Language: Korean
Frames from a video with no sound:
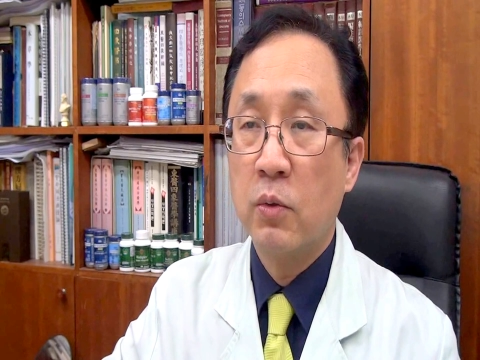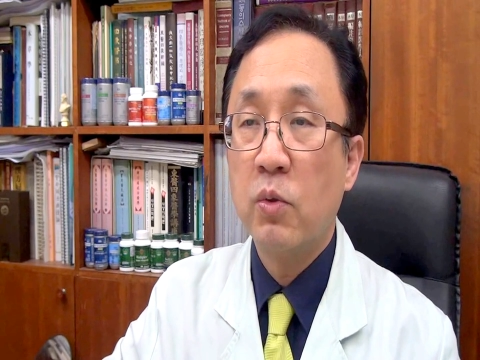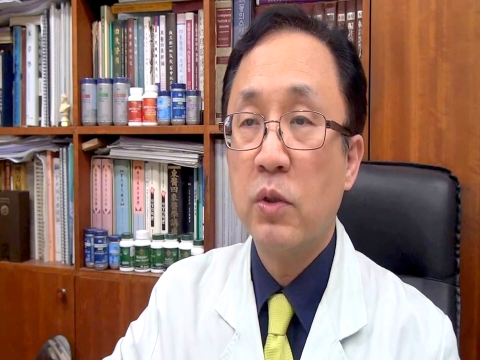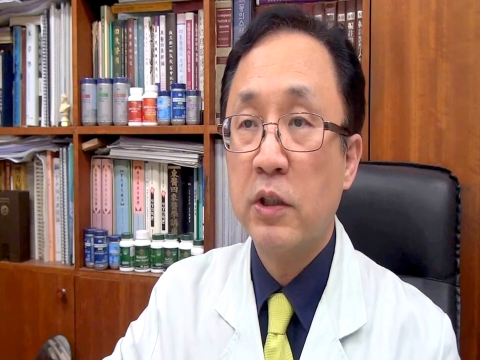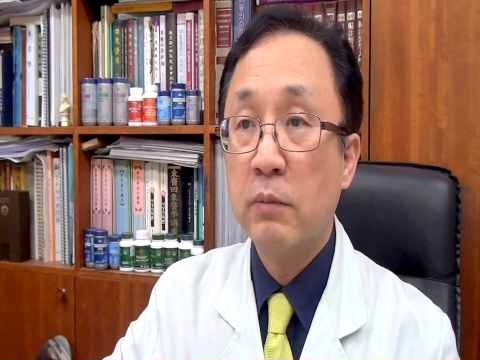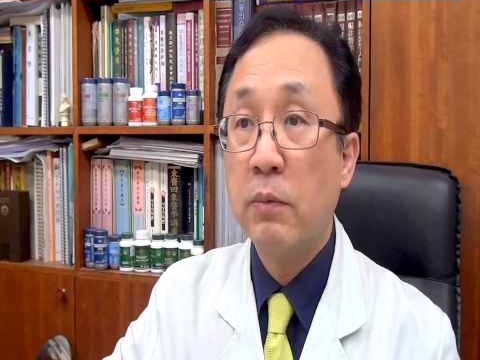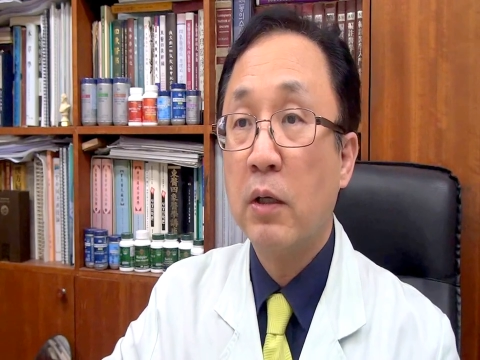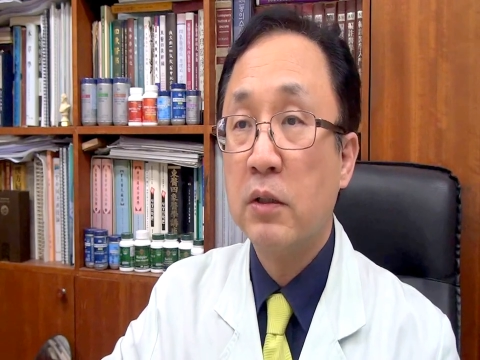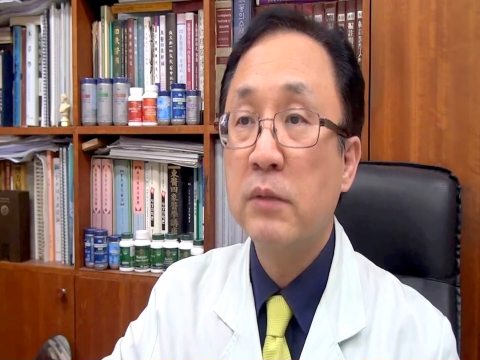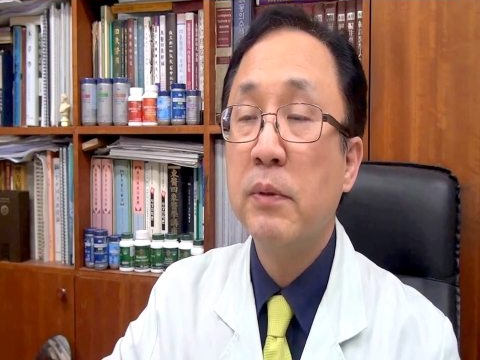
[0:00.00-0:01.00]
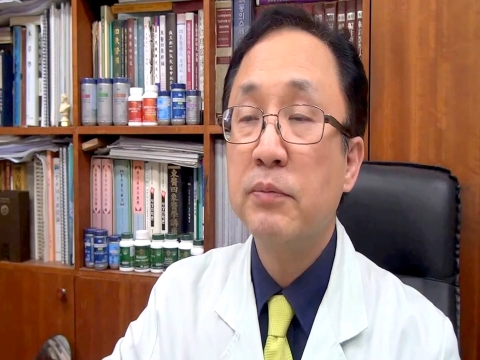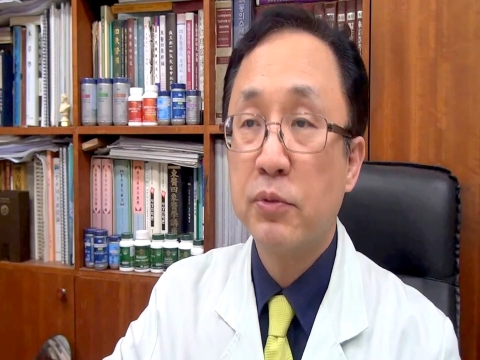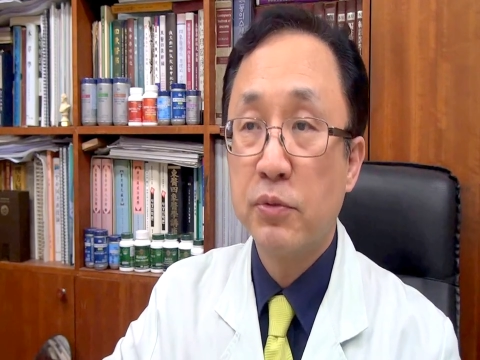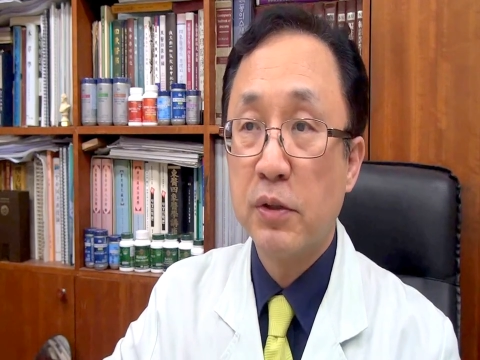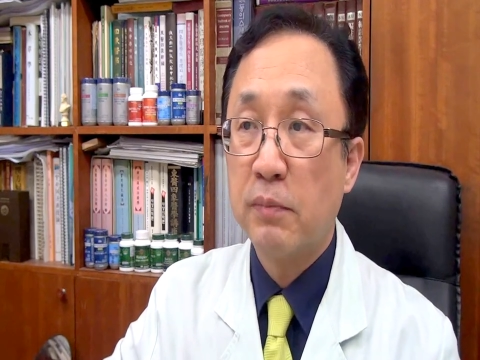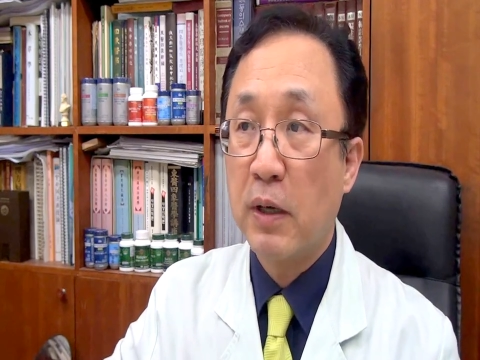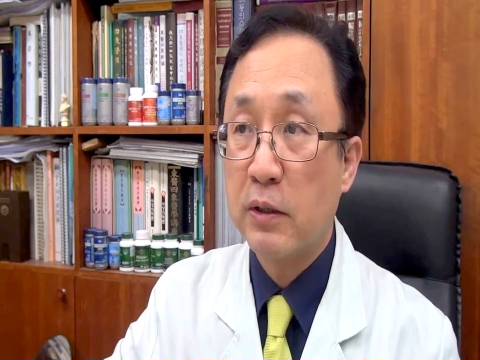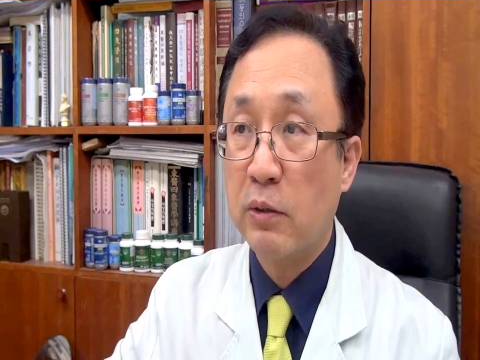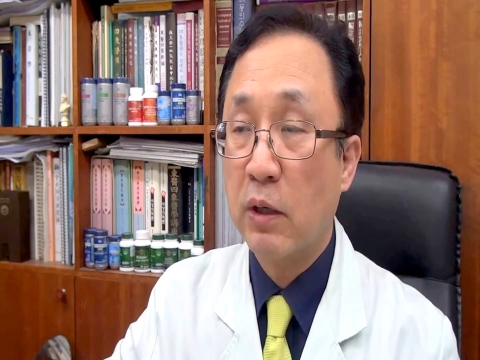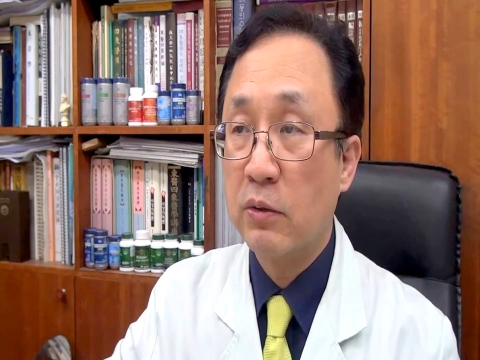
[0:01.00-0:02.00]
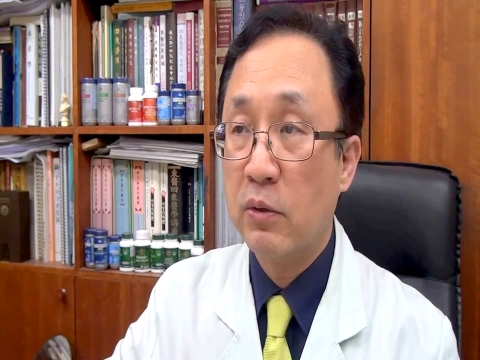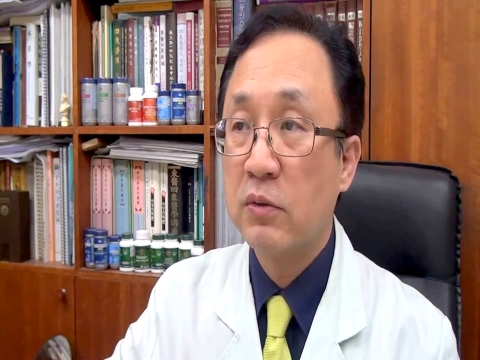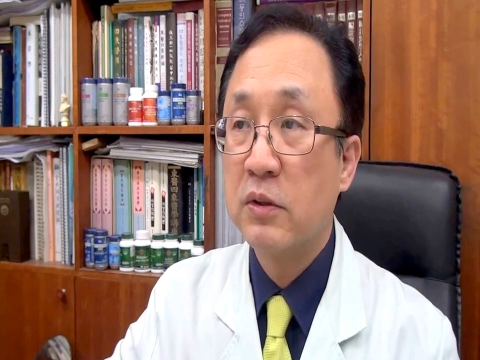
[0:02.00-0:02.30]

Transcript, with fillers: 또 이제 지방 흡입수술을 받기도 하죠.